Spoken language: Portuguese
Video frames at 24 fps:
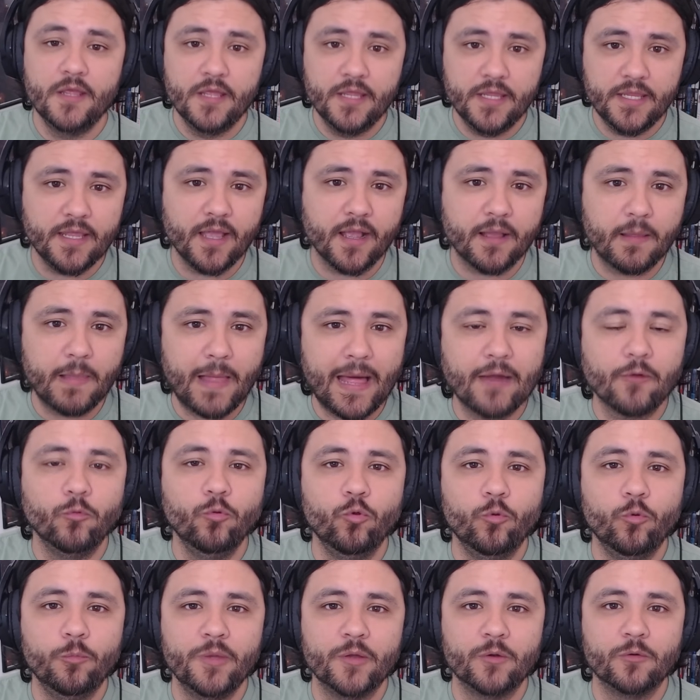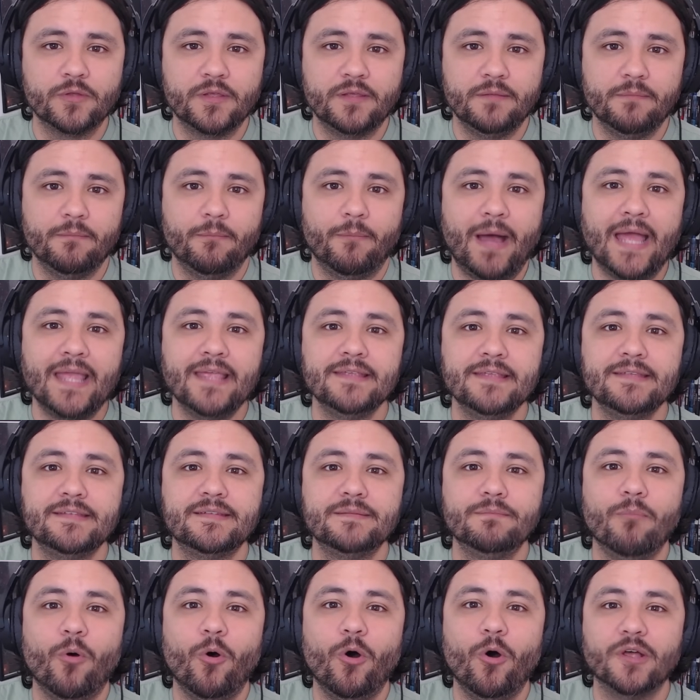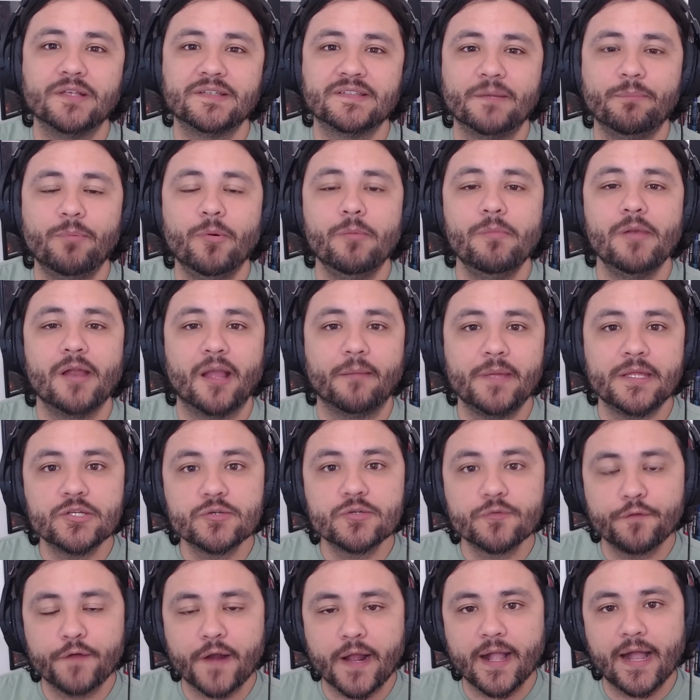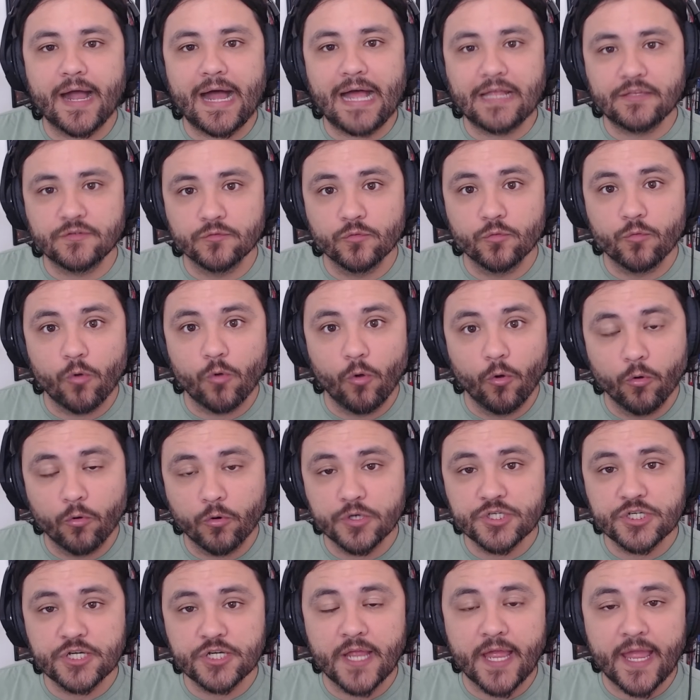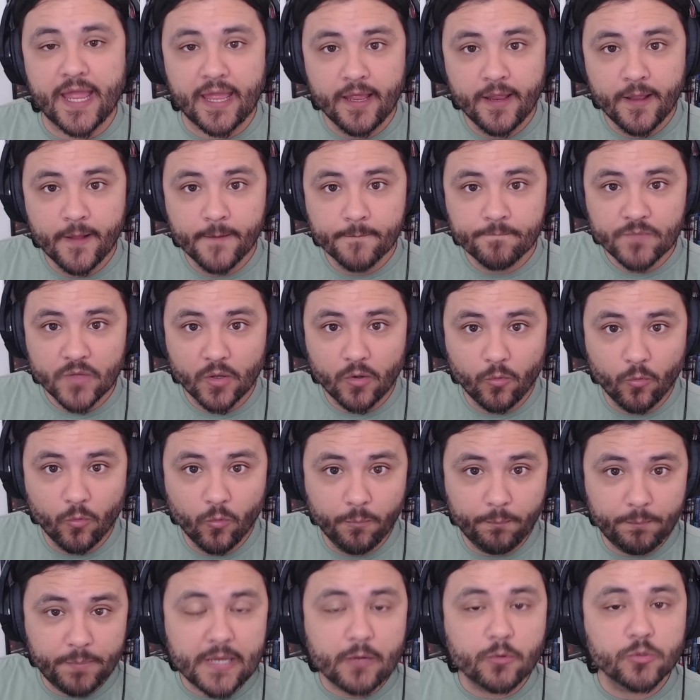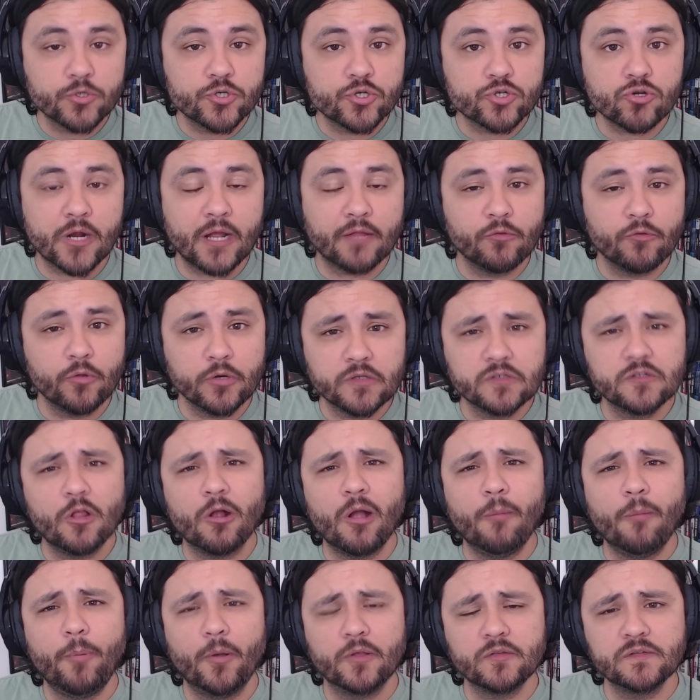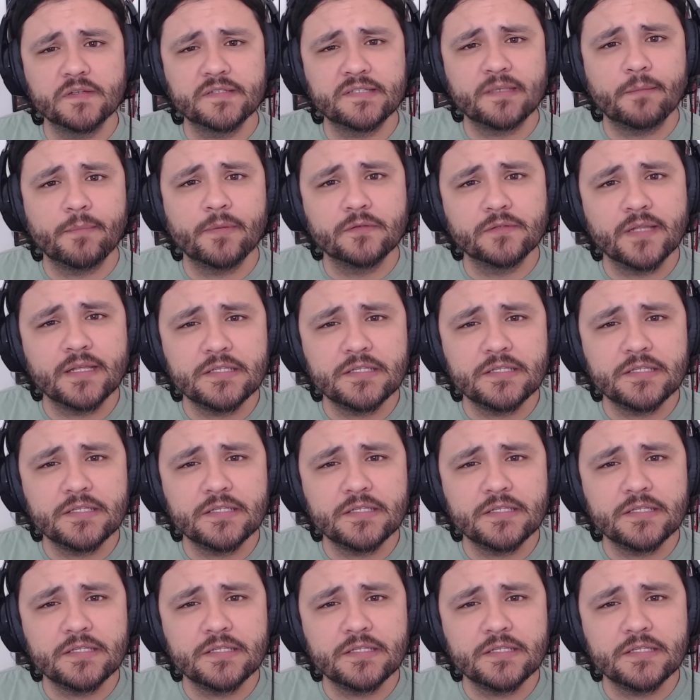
E é claro, o número que mais mostra publicamente o fracasso do Concord é o pico de jogadores logo após o lançamento na